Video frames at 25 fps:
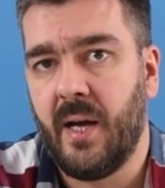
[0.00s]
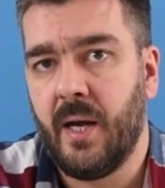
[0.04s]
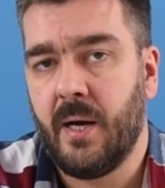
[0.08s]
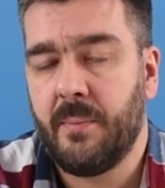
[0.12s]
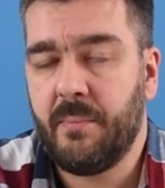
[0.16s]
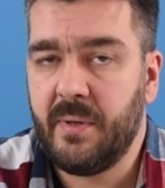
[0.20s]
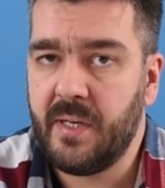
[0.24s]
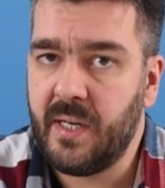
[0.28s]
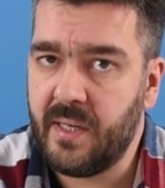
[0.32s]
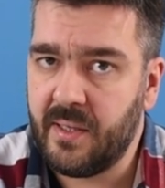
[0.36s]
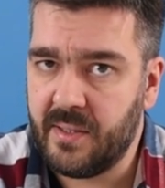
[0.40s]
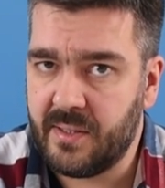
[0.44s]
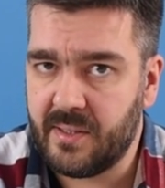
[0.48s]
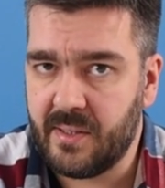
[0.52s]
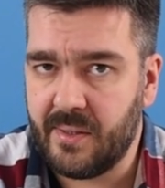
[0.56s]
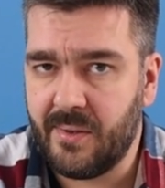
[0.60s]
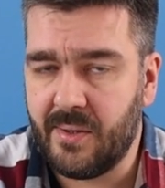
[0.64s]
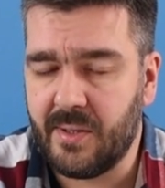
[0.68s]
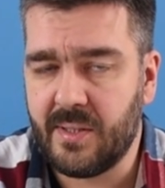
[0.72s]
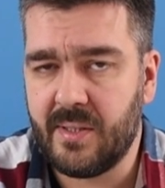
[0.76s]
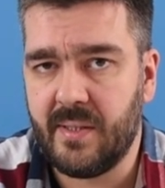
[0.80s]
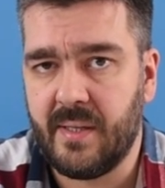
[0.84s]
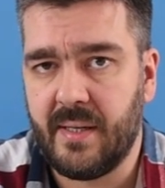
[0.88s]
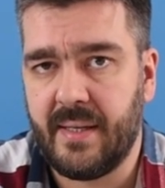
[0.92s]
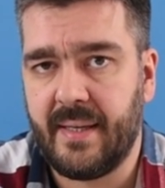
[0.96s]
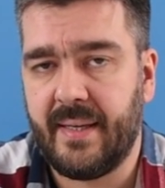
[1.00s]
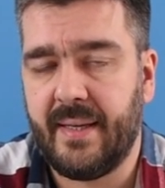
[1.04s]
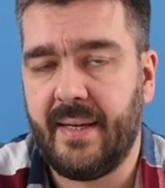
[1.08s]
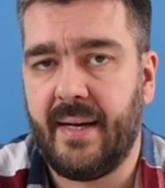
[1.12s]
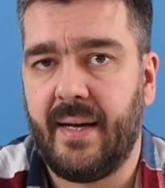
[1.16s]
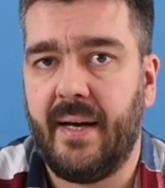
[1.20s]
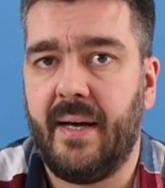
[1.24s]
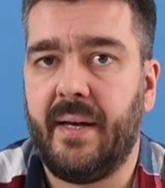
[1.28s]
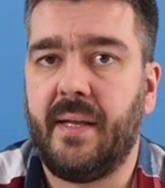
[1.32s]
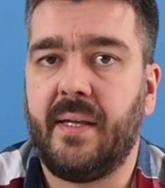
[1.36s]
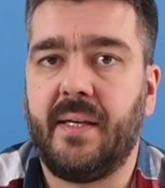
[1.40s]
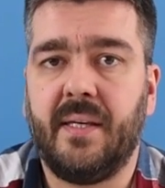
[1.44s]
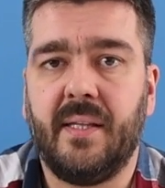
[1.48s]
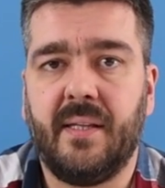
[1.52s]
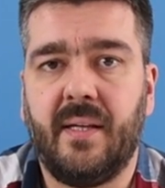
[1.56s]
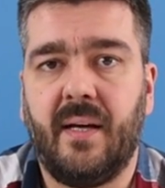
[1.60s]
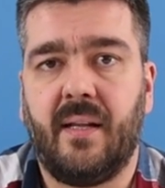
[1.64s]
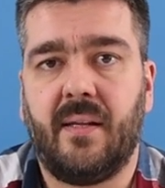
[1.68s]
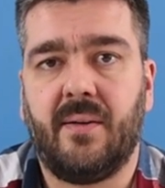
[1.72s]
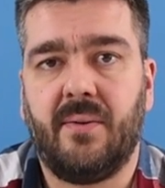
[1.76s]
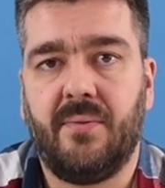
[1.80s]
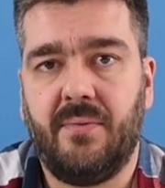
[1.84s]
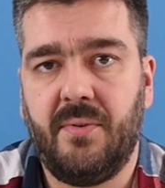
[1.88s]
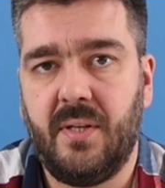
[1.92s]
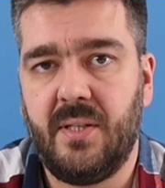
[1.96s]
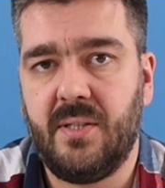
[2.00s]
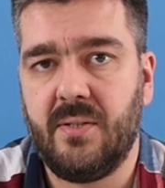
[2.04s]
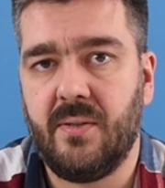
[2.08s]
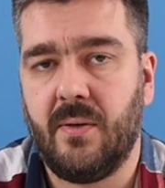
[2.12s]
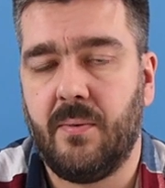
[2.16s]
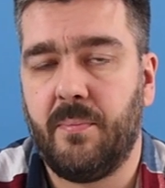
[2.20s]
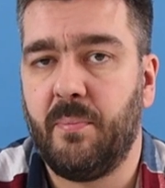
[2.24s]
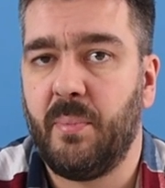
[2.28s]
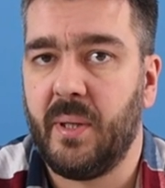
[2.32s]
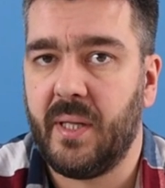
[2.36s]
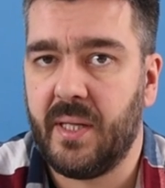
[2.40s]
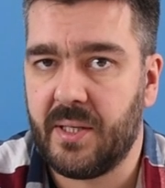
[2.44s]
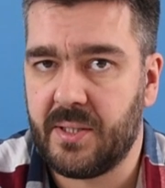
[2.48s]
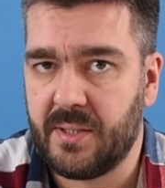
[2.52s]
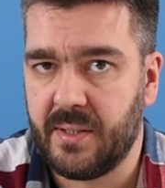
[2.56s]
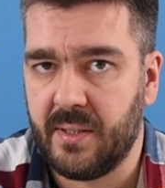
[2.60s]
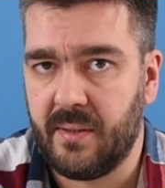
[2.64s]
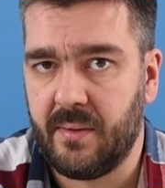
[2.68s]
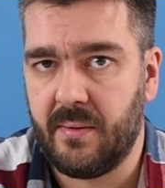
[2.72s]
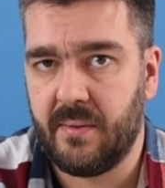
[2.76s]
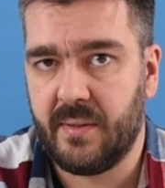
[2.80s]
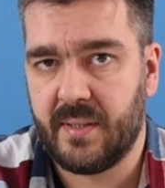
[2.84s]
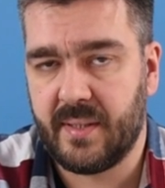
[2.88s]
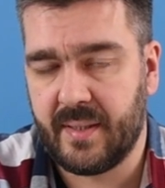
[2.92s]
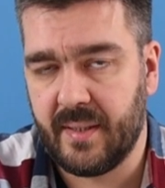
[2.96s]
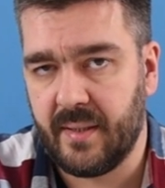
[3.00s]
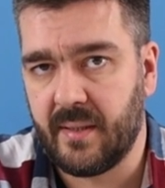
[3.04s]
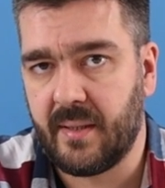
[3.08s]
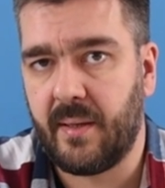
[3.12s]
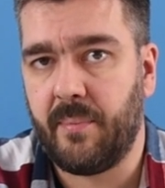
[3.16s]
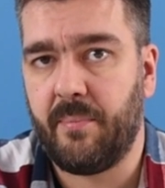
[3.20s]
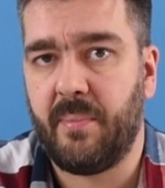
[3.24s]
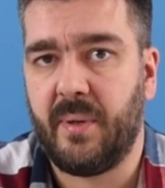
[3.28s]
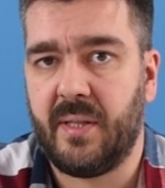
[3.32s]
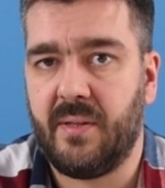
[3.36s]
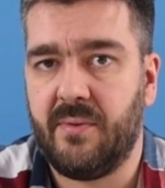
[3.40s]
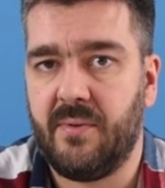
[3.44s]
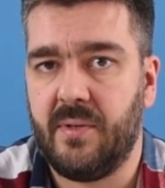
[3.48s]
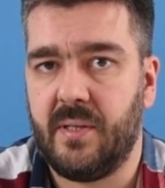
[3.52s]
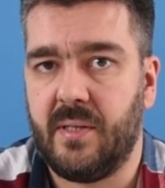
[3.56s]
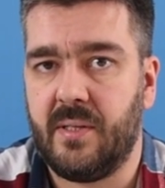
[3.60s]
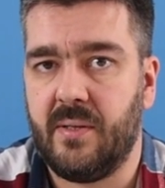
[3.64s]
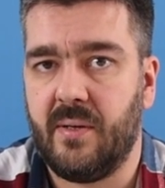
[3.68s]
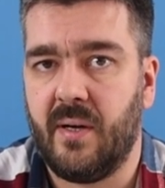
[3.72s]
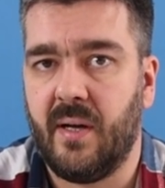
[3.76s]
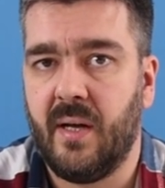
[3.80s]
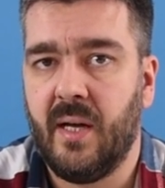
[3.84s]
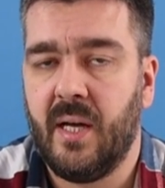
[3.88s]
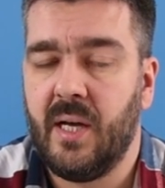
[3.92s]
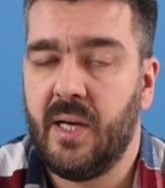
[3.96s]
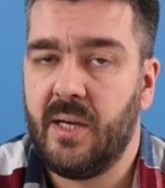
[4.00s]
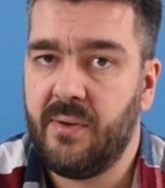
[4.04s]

Мне не сложно, я оригиналы видео положил, ссылка под видео.